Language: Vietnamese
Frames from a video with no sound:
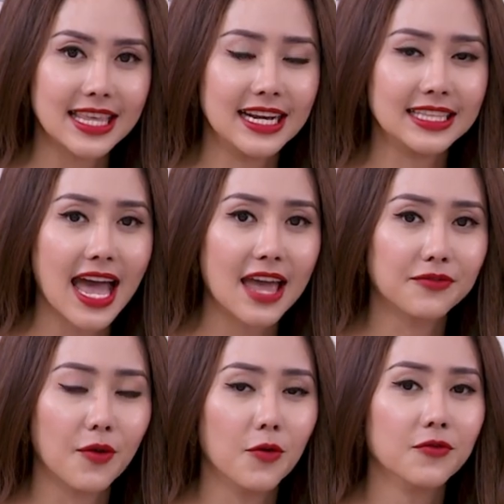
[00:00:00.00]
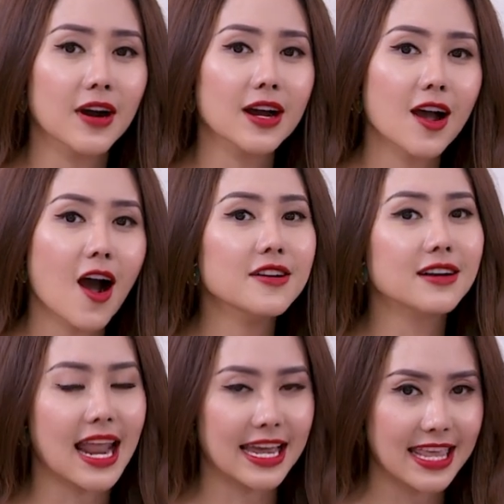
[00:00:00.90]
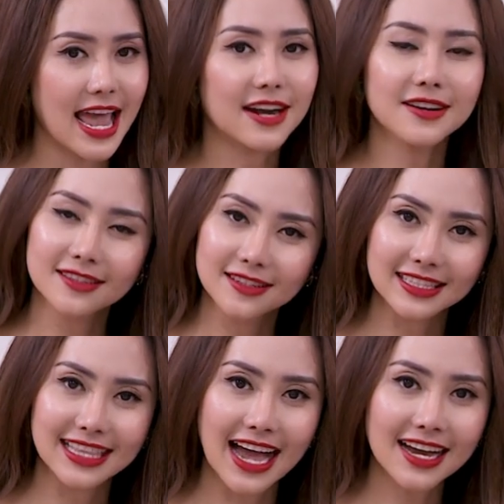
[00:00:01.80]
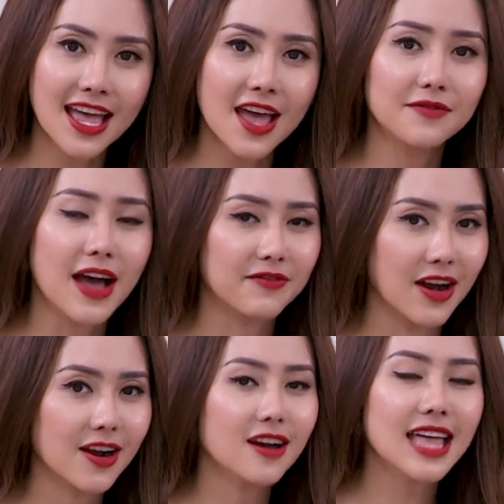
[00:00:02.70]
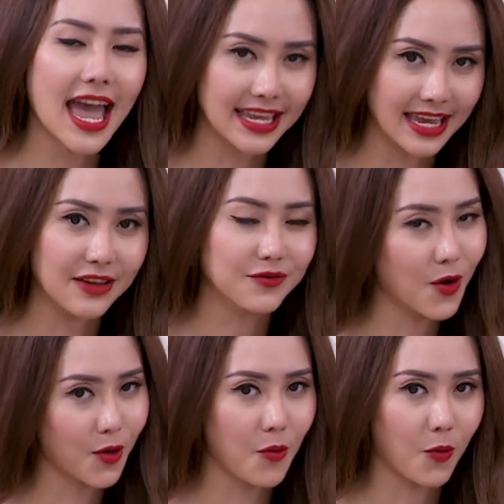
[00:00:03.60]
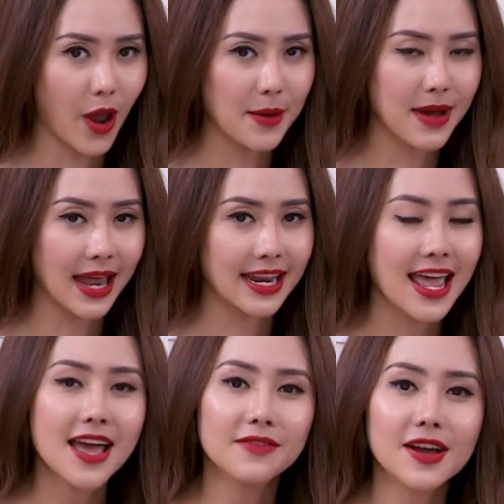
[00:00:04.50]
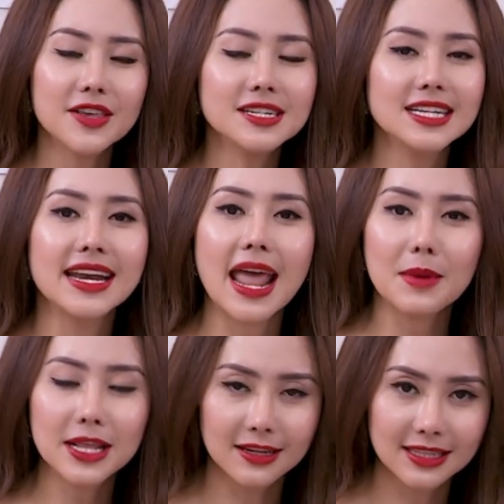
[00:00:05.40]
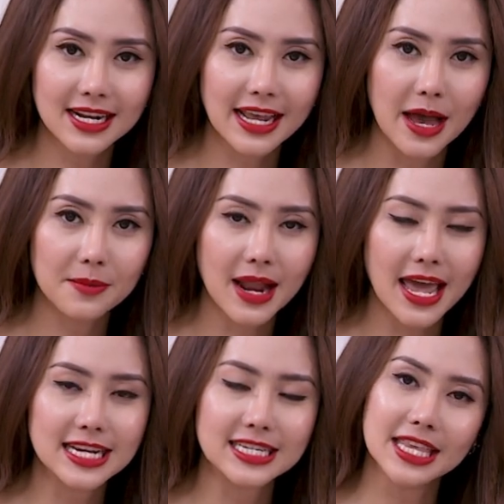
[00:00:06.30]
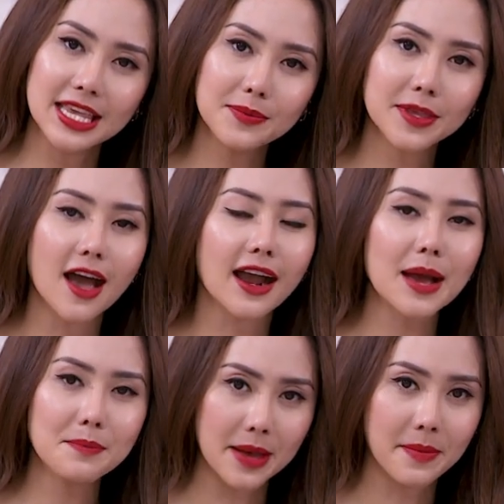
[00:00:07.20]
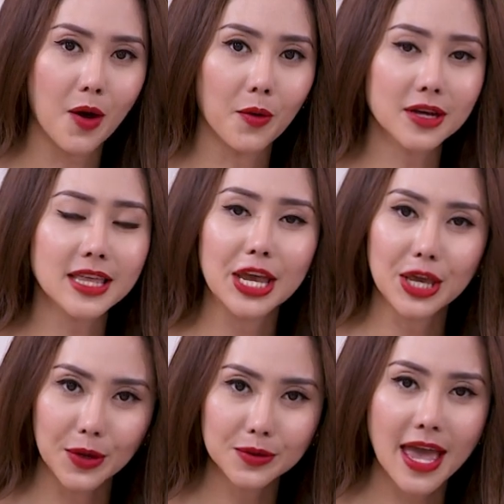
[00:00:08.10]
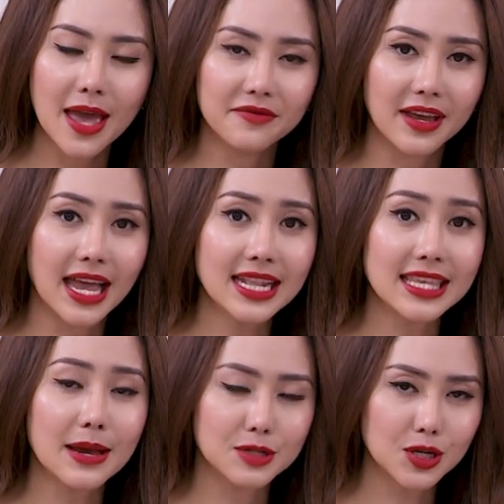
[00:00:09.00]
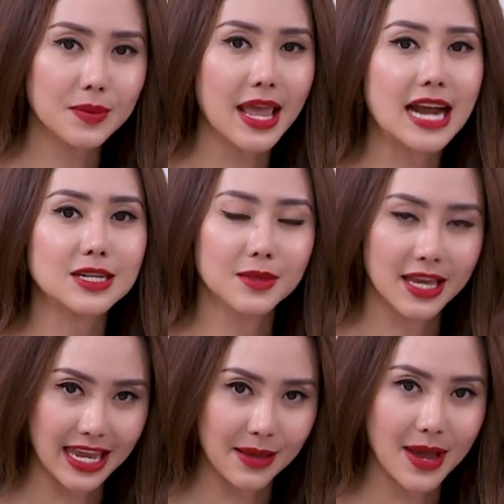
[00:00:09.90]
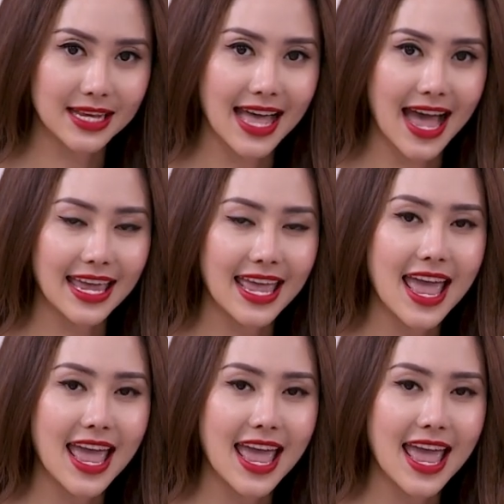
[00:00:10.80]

thì thai phụ vẫn có được làn da rất tươi tắn và vẫn có thai kỳ vô cùng khỏe mạnh. Và chương trình Đẹp để tự tin ngày hôm nay sẽ giúp cho các mẹ bầu có thể hiểu thêm về cách chăm sóc da trong thời kỳ mang thai.